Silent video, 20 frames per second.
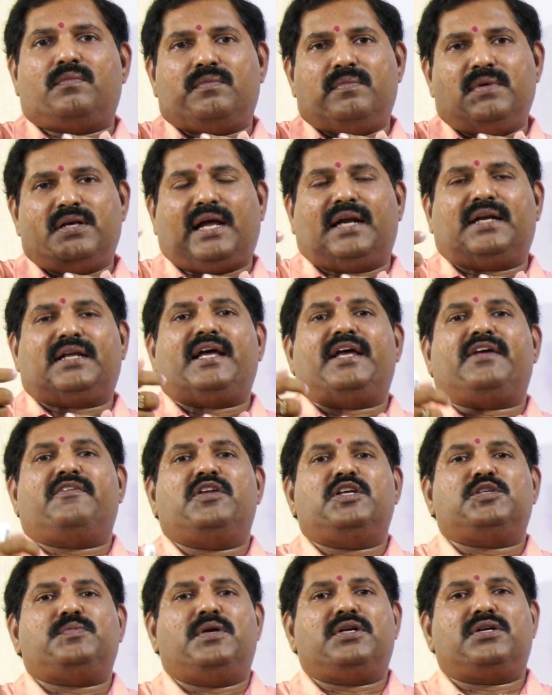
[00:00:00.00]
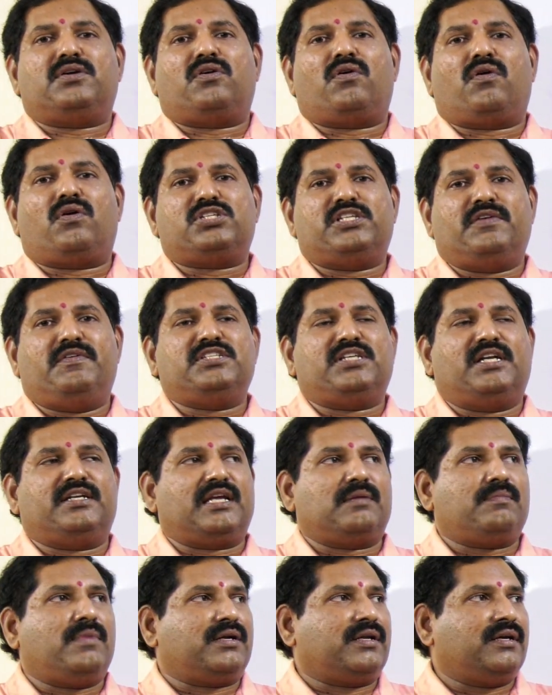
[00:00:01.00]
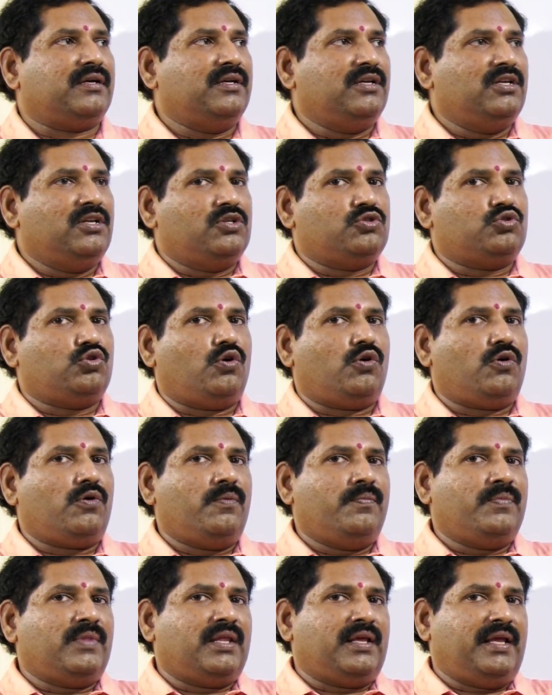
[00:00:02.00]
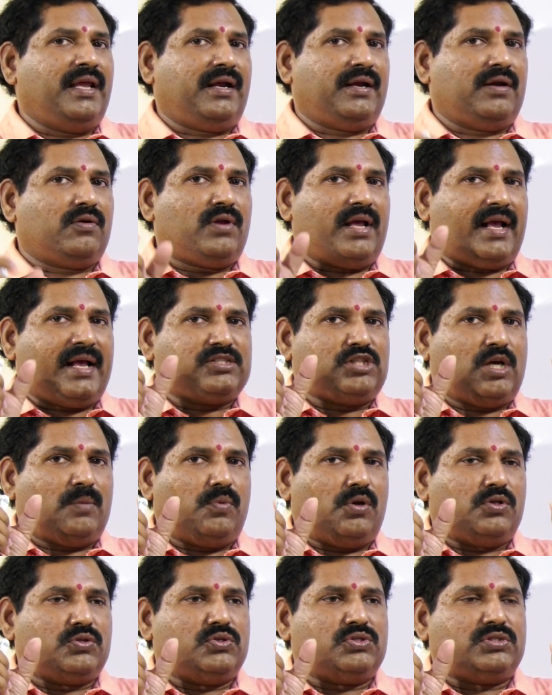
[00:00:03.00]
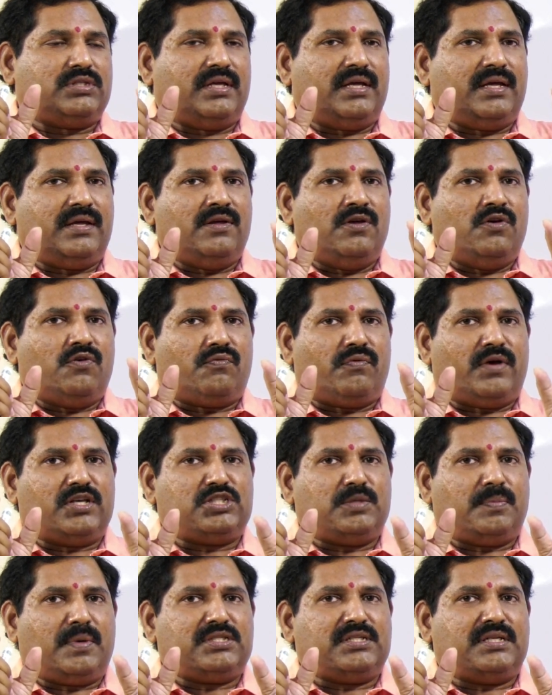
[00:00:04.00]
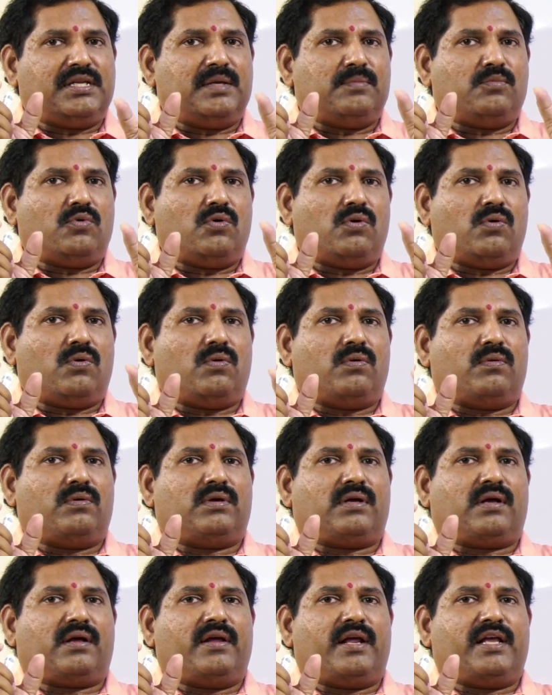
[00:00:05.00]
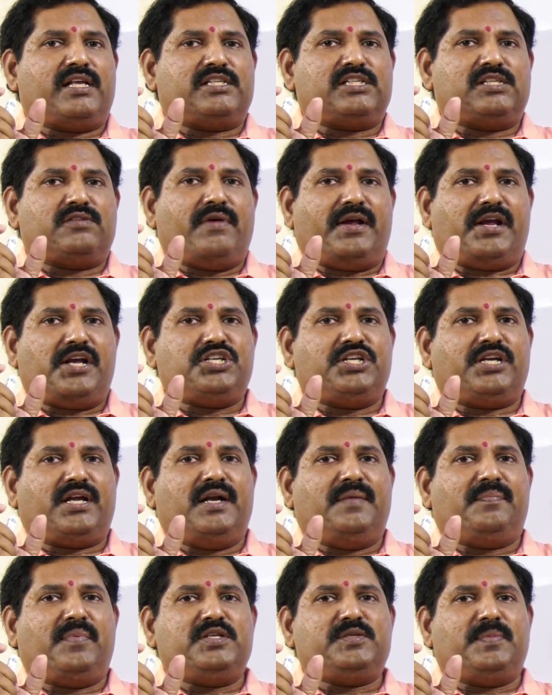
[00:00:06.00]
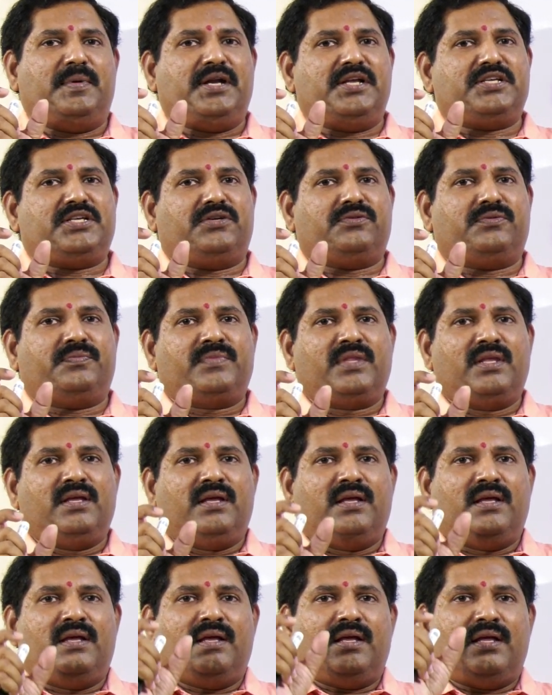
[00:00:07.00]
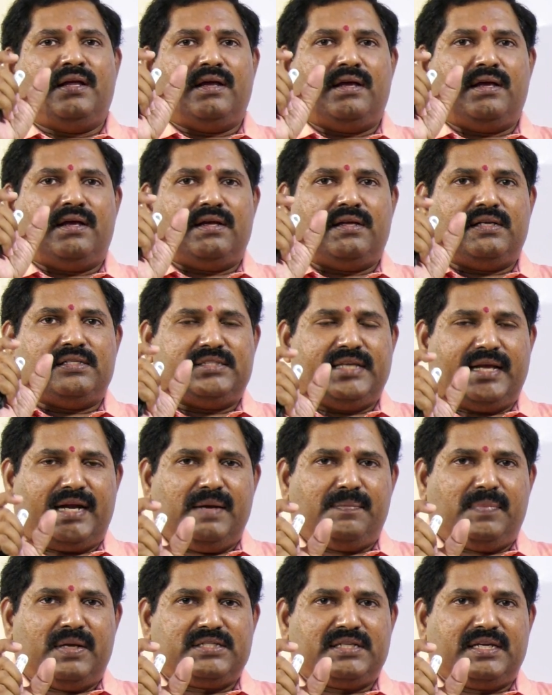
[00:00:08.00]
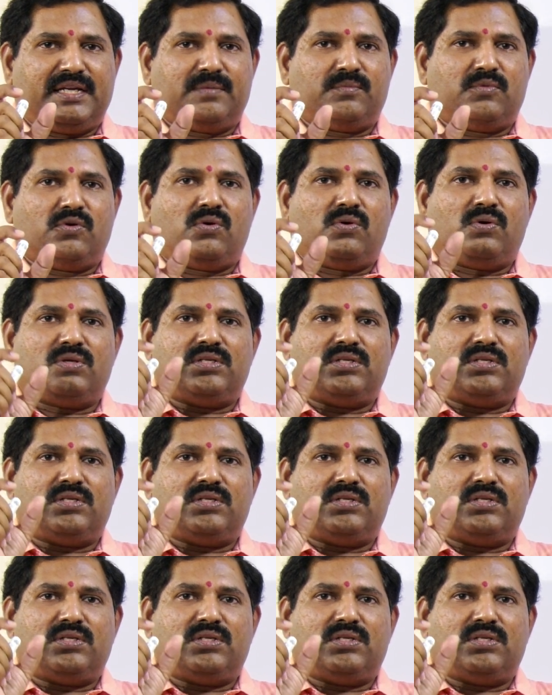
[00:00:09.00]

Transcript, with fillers: మీ కరెక్ట్గా ఇన్వెస్ట్మెంట్ ఆర్ సేవింగ్స్ అంటారనమాట సో ఇక్కడ ఉన్న ఎగ్జాంపుల్ చూస్తే ఫస్ట్ పర్సన్ ఏమో వెకేషన్కి వెళ్ళిపోయి స్పెండ్ చేశాడు సెకండ్ పర్సన్ ఏమో